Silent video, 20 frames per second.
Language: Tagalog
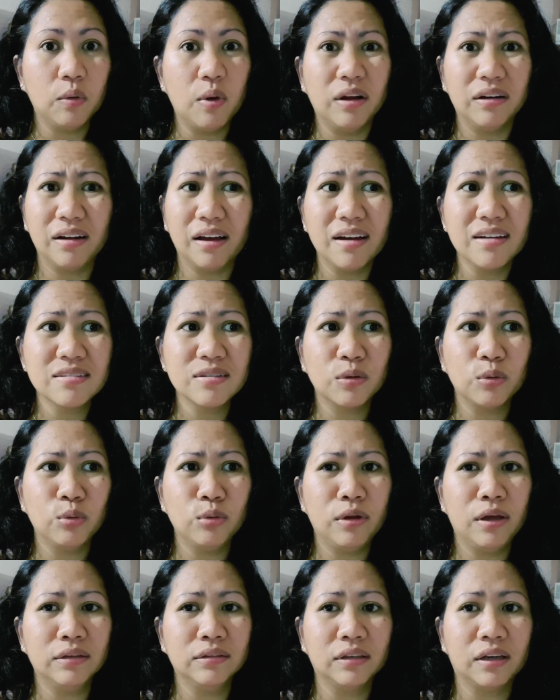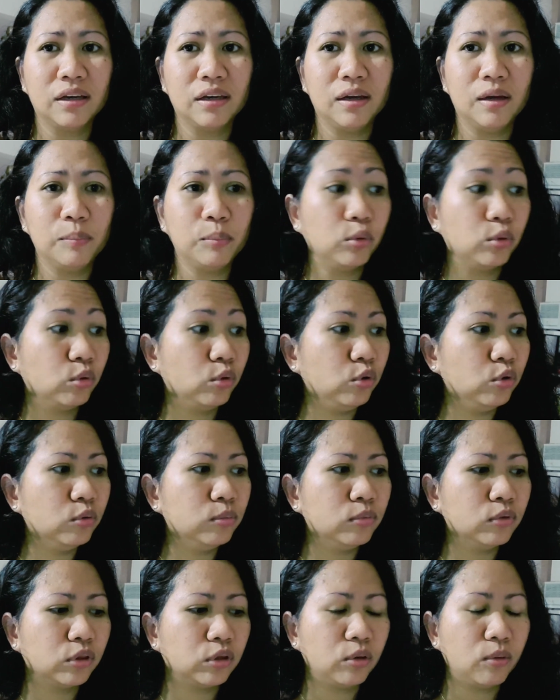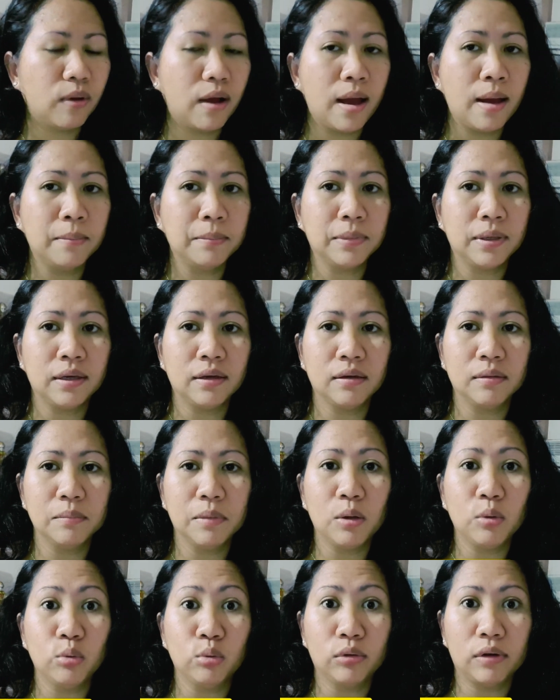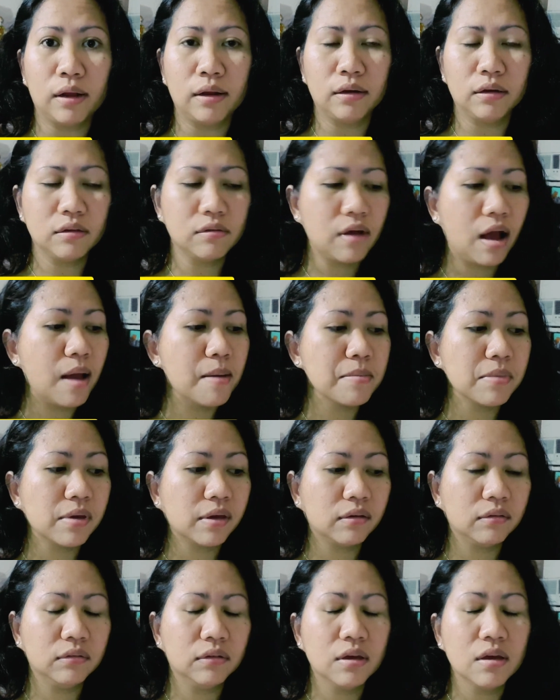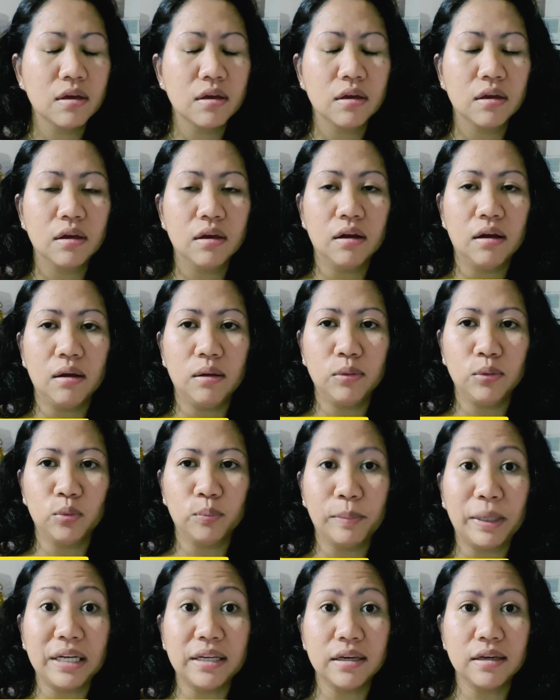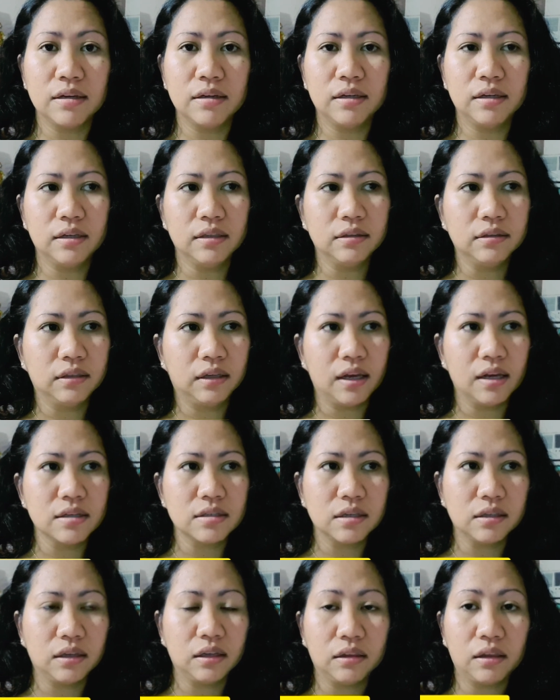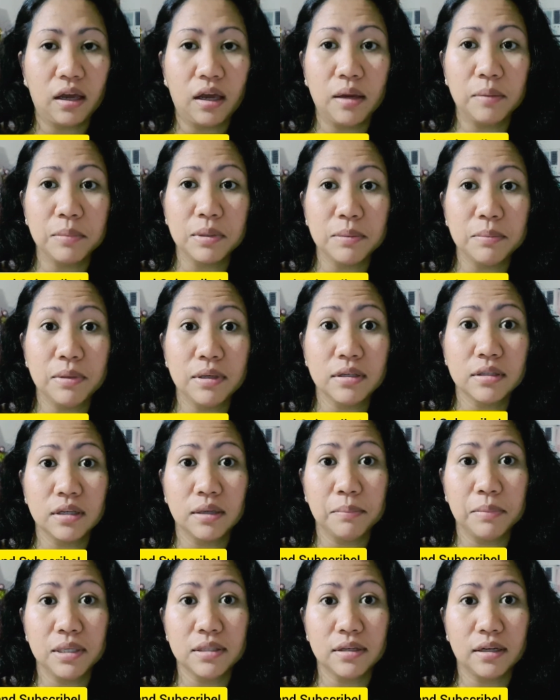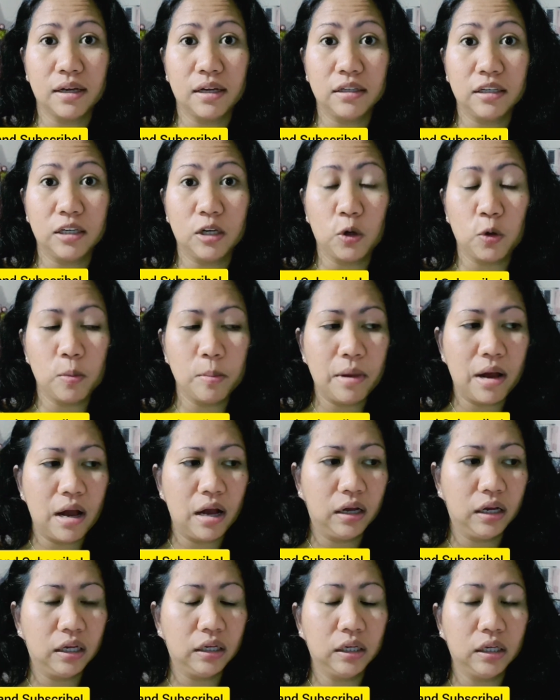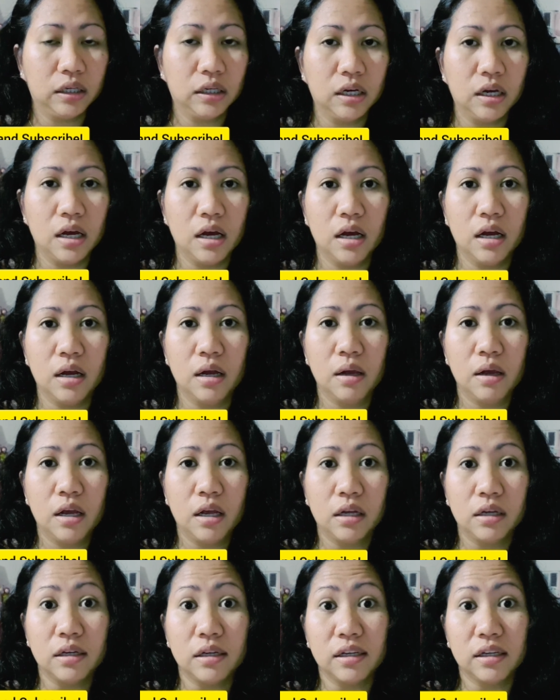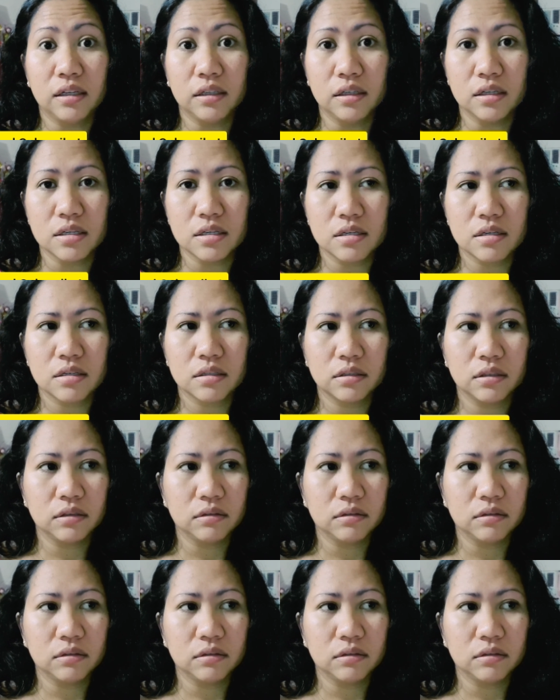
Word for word: Ang lakas ng ulan. Kaya puro lumot yung aming bakuran. Yung aming ano, paligid. Kaya si Tita Emmy, busy-busy kaninang umaga, naglinis.